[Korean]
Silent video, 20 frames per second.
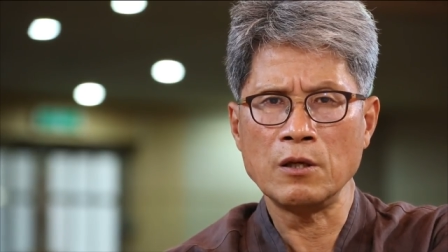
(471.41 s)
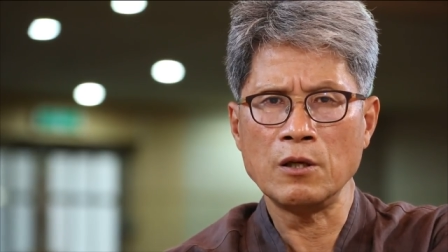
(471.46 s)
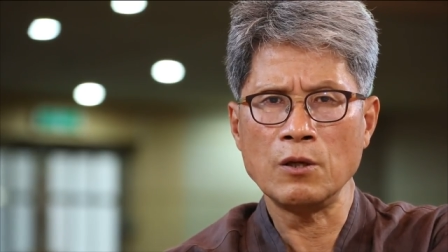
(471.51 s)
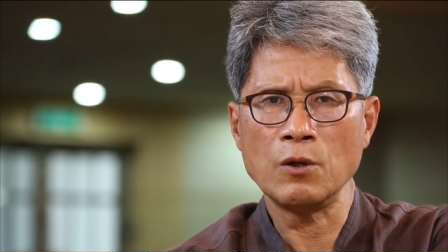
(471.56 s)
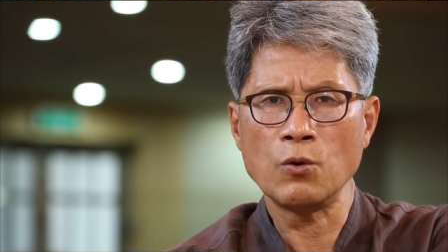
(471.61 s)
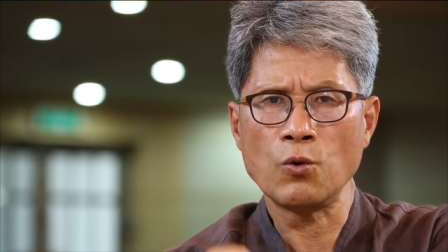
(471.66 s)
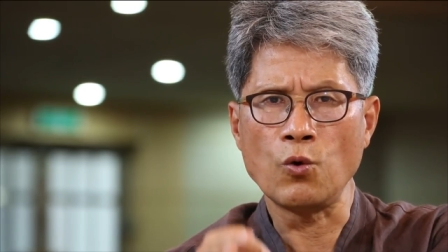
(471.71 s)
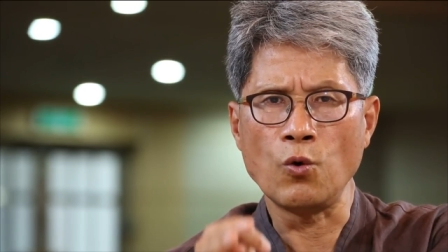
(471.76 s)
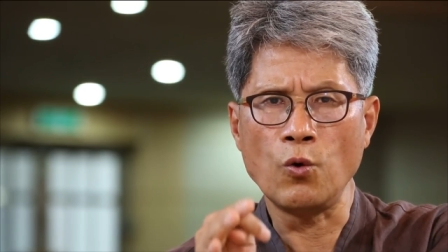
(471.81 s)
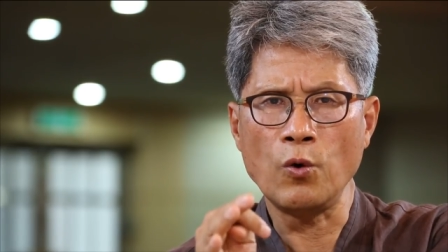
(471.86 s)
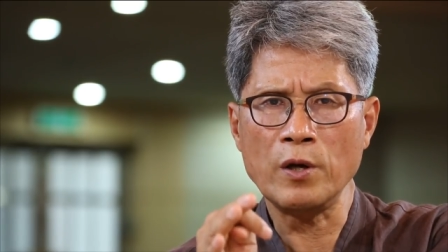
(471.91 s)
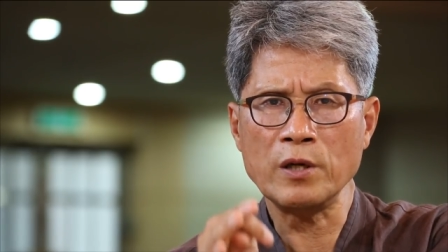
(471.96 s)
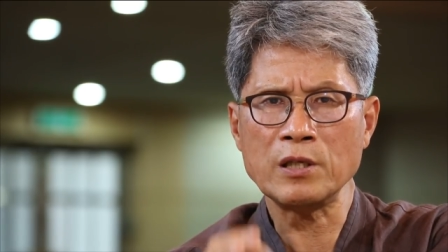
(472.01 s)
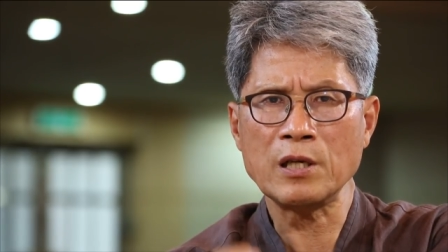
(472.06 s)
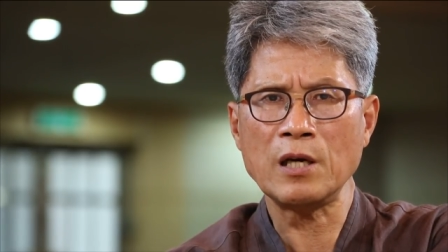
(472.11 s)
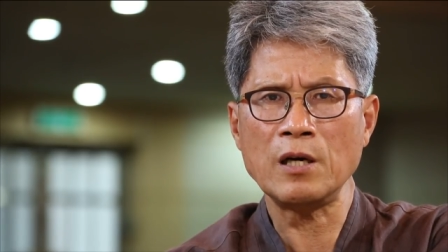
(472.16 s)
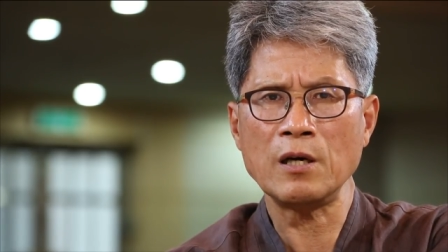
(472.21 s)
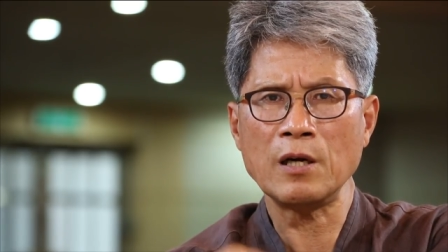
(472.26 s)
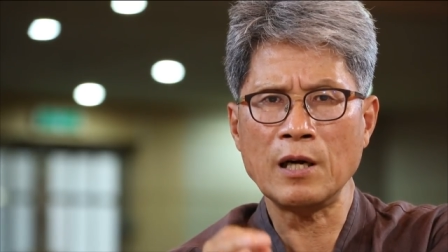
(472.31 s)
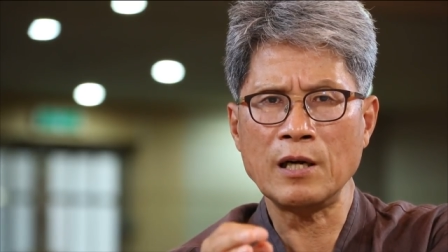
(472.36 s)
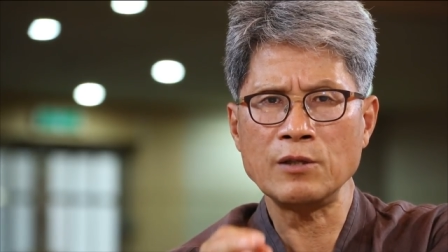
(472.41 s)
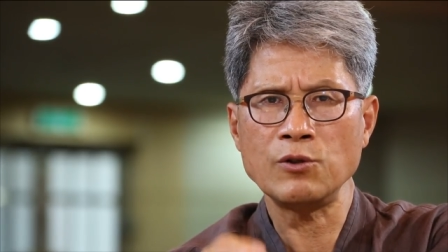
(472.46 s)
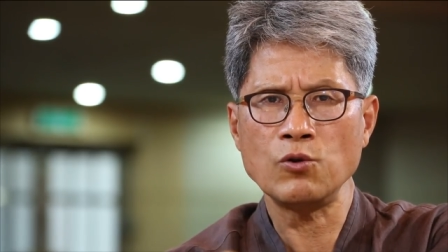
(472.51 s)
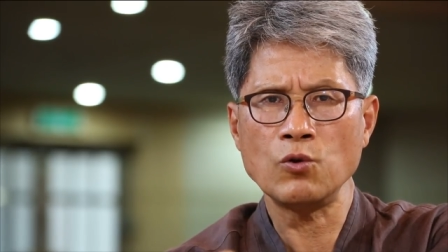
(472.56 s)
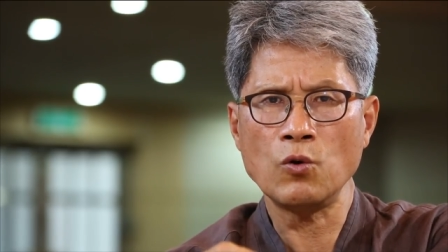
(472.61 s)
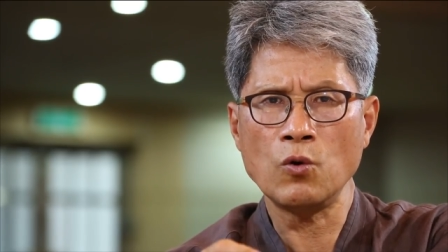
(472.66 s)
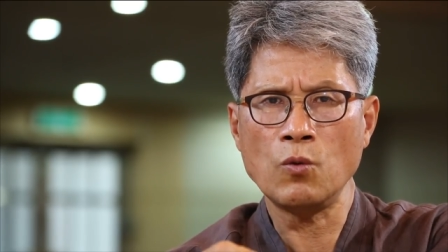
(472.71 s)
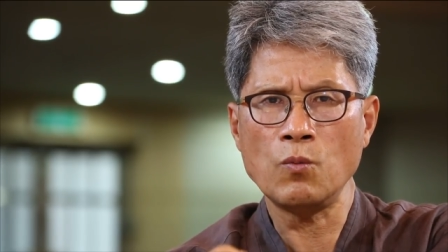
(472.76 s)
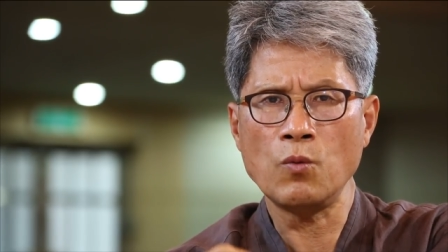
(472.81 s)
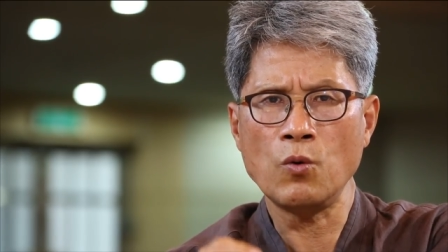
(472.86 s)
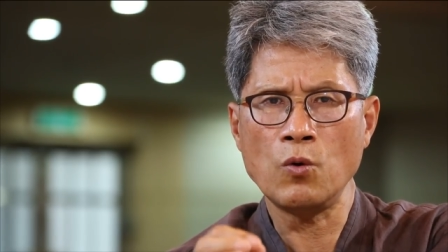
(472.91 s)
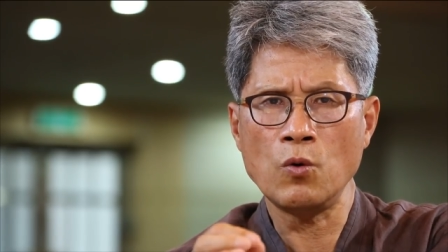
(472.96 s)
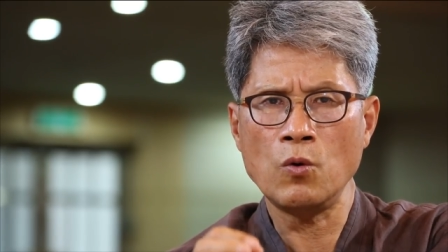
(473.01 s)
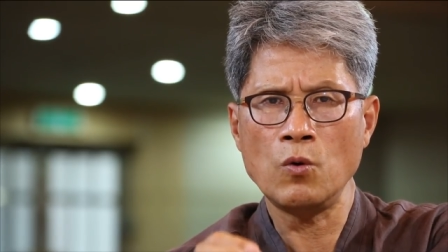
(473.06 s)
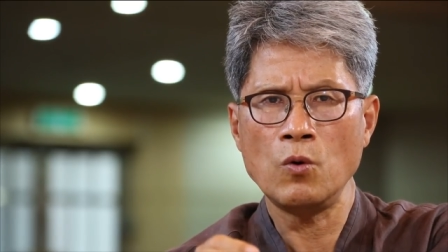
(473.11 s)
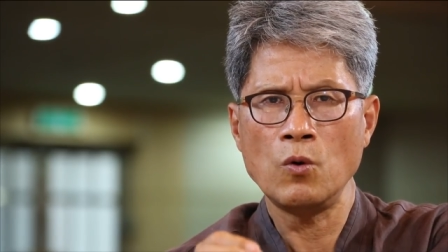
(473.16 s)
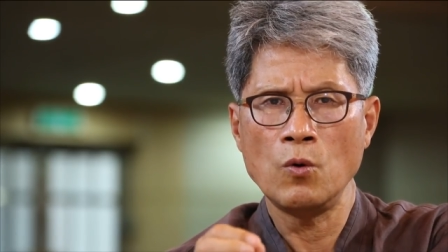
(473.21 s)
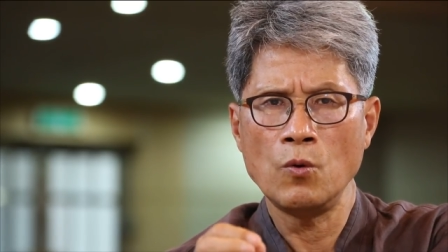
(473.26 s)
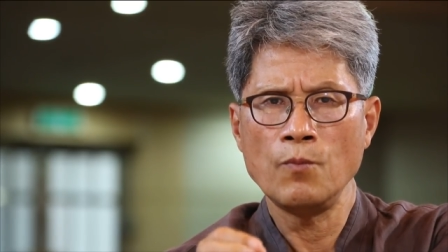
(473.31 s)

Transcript: 기, 교회사를 가지고 뭘